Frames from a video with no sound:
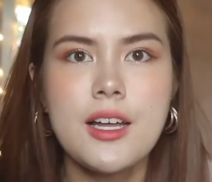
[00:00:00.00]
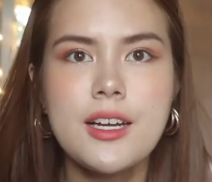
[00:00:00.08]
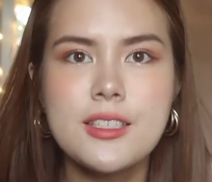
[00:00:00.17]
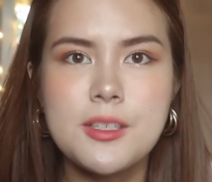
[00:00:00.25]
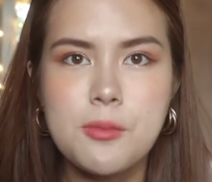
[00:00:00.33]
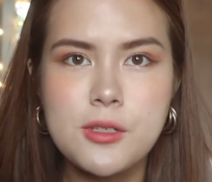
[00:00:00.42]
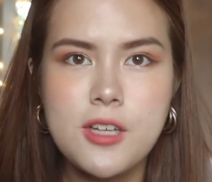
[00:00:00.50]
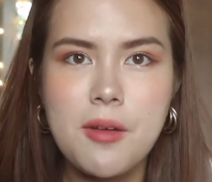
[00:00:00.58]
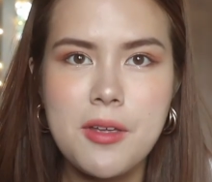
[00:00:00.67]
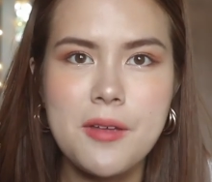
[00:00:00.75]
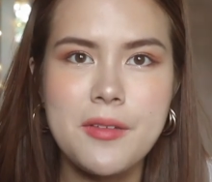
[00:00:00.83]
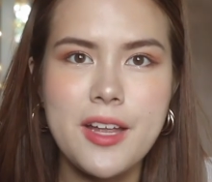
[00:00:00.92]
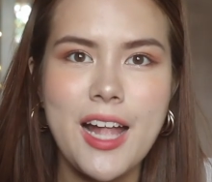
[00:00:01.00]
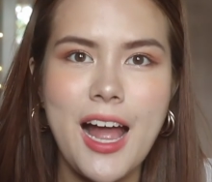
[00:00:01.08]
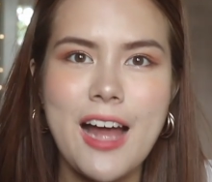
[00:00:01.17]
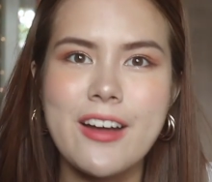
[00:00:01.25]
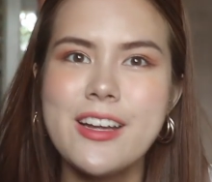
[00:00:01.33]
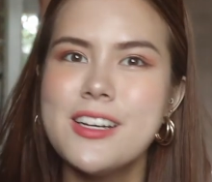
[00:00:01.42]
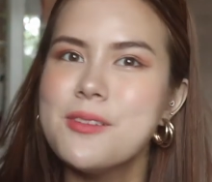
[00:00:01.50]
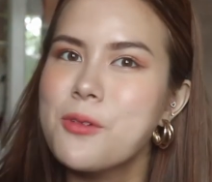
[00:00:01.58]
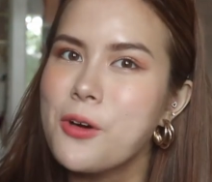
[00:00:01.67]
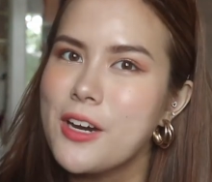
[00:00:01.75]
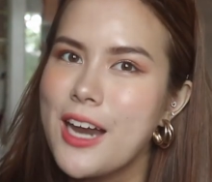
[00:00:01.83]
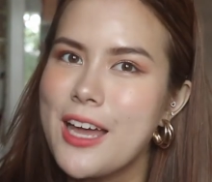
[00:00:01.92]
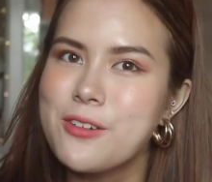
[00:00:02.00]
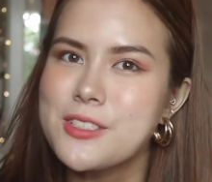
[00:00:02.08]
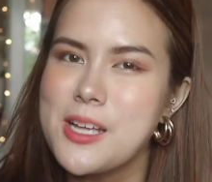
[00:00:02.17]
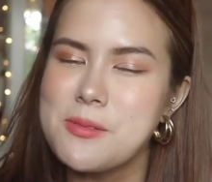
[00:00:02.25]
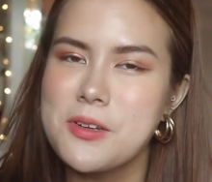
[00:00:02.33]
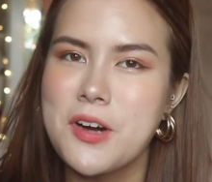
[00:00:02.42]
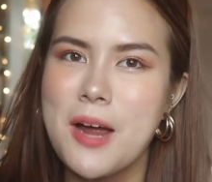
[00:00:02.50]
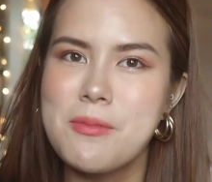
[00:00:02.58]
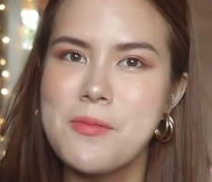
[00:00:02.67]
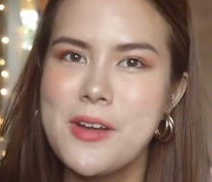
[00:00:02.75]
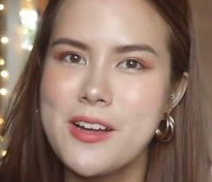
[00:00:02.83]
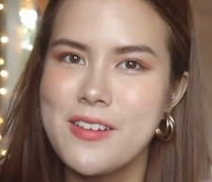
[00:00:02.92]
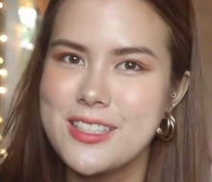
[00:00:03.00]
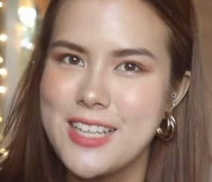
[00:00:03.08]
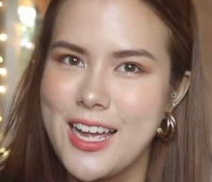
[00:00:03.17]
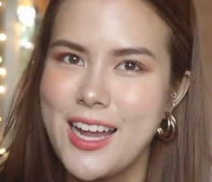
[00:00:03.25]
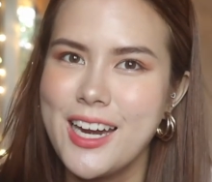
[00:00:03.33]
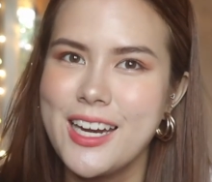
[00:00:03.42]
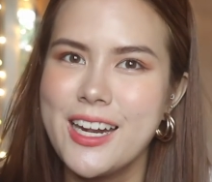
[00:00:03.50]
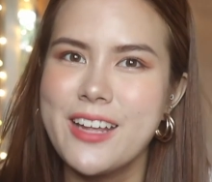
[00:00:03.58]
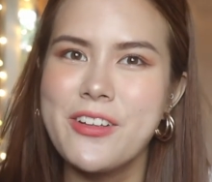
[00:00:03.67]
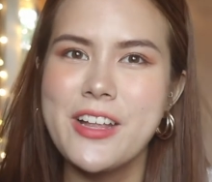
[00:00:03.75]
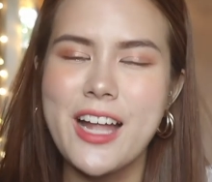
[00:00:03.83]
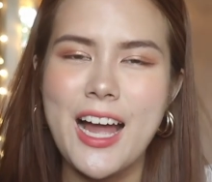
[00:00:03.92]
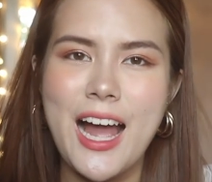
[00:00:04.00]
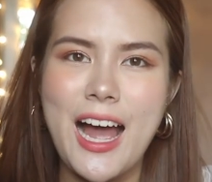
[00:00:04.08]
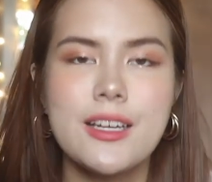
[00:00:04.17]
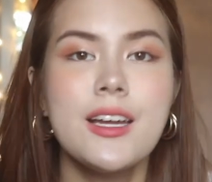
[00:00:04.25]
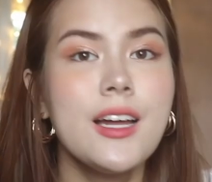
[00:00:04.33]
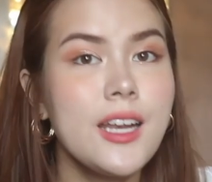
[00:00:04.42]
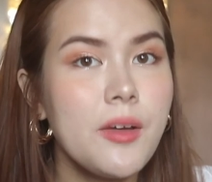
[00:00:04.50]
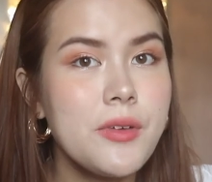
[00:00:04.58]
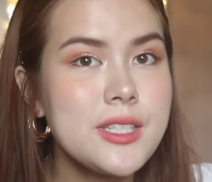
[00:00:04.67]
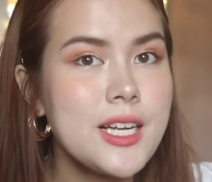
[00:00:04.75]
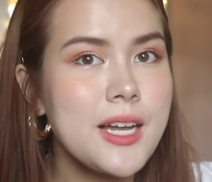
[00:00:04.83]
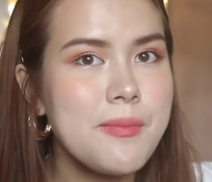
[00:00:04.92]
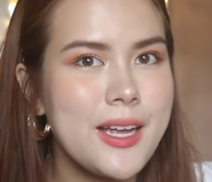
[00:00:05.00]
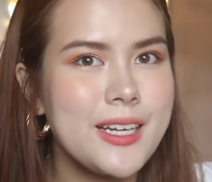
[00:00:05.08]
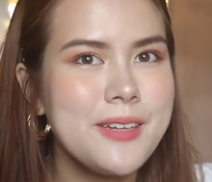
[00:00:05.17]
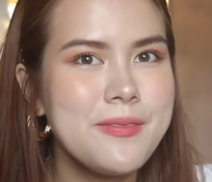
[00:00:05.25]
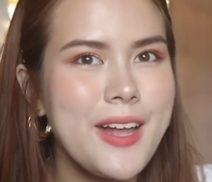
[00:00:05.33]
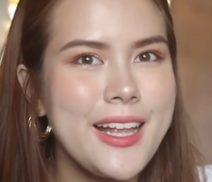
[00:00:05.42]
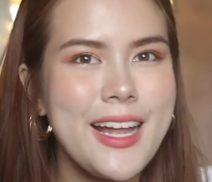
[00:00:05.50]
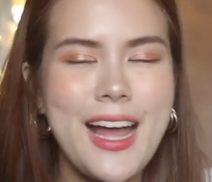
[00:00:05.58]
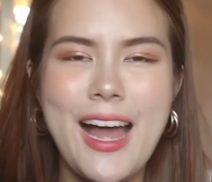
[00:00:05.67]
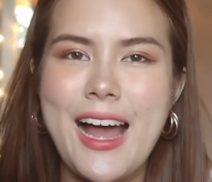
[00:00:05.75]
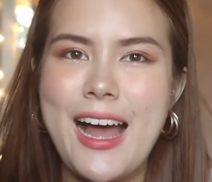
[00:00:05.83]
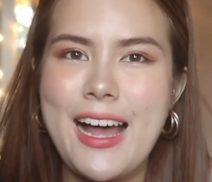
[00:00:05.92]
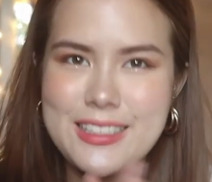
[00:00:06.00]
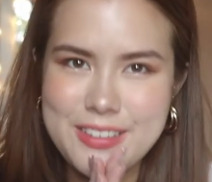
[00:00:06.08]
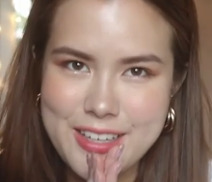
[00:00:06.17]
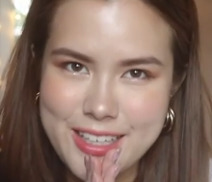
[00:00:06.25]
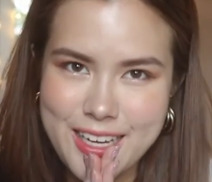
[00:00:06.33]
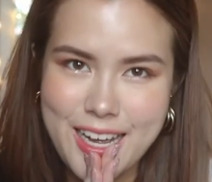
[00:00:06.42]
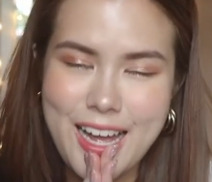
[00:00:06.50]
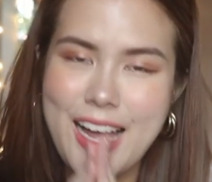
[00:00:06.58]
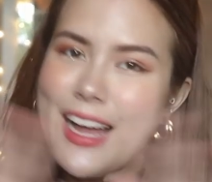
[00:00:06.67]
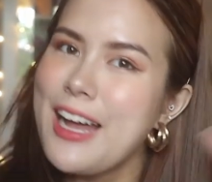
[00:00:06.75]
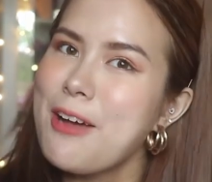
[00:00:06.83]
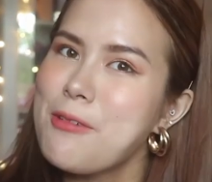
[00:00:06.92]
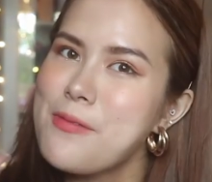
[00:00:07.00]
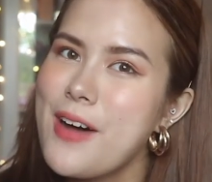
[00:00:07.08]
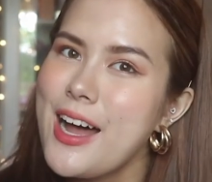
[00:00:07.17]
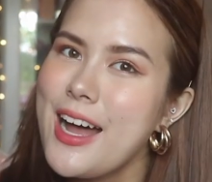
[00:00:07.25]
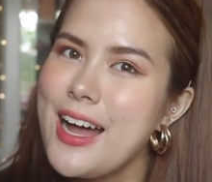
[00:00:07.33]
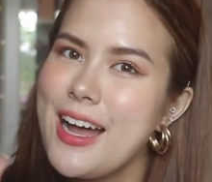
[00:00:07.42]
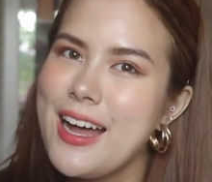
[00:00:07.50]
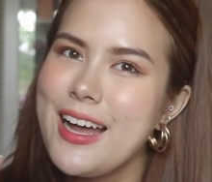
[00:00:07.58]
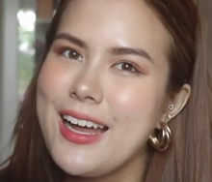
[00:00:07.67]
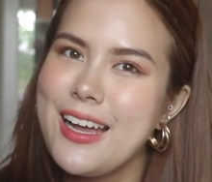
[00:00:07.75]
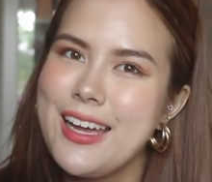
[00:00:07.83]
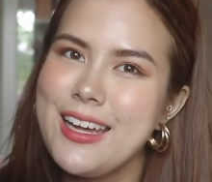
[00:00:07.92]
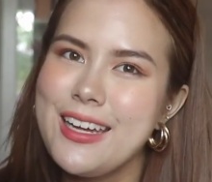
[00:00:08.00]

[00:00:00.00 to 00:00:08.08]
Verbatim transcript: ถ้าเกิดสมมติชอบคลิปนี้นะคะก็อย่าลืมกดไลค์กด Subscribe เพื่อเป็นกำลังใจให้ลิลลี่ด้วยนะคะเราไว้เจอกันใหม่คลิปหน้านะคะสวัสดีค่ะบ๊ายบาย